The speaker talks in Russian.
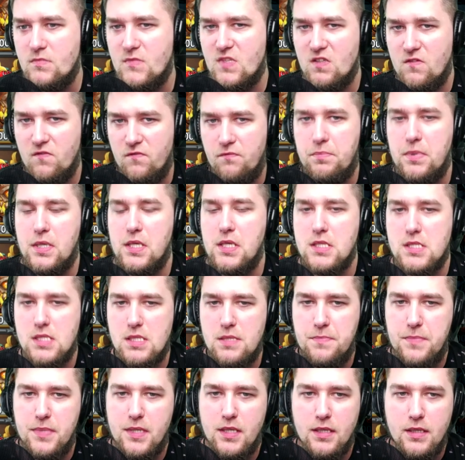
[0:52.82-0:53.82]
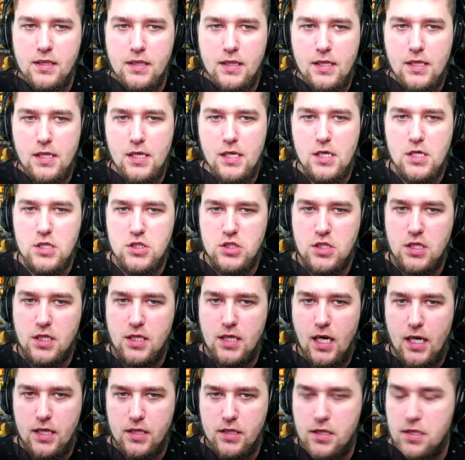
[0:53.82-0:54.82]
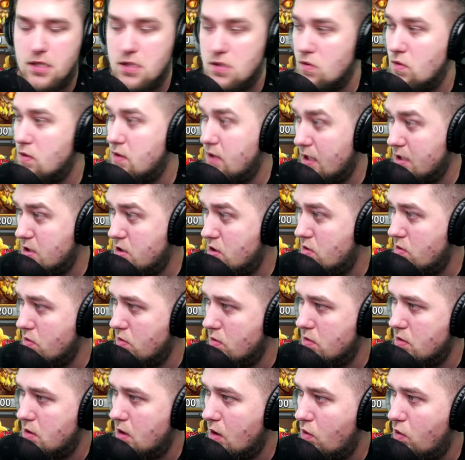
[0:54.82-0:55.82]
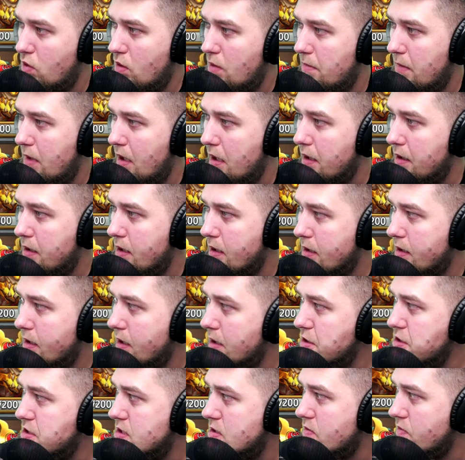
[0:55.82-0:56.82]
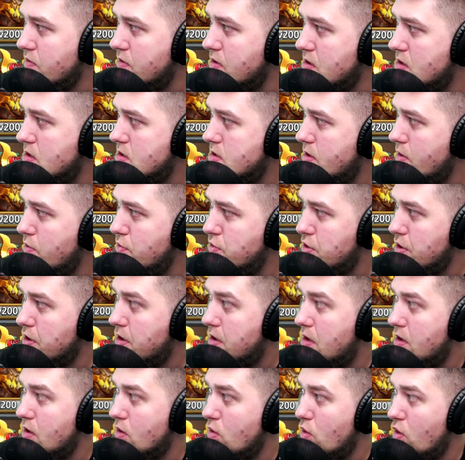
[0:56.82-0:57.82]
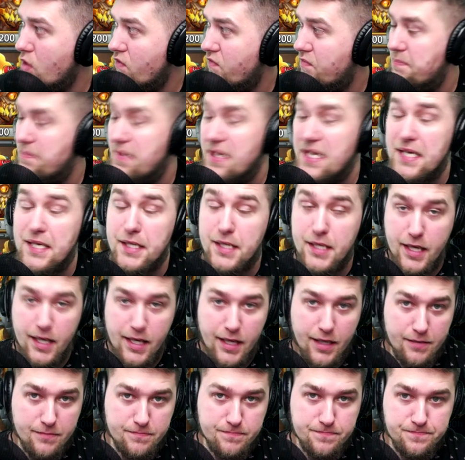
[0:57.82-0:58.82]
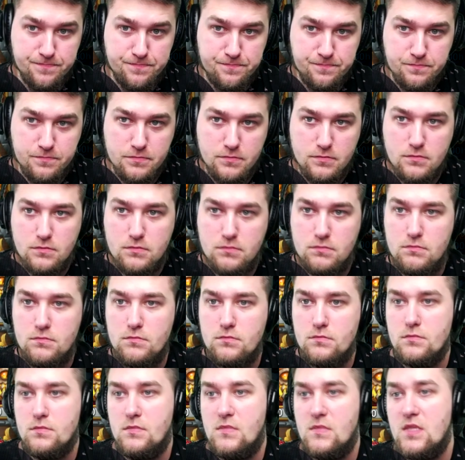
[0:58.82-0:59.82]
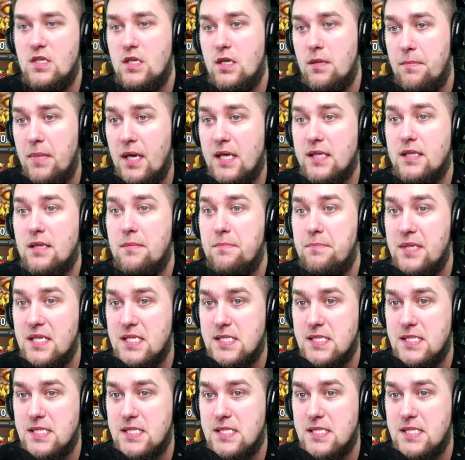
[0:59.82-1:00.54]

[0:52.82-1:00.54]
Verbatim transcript: в принципе, шикарный результат, что такое маленькое количество недостающих героев при игре, ребята, без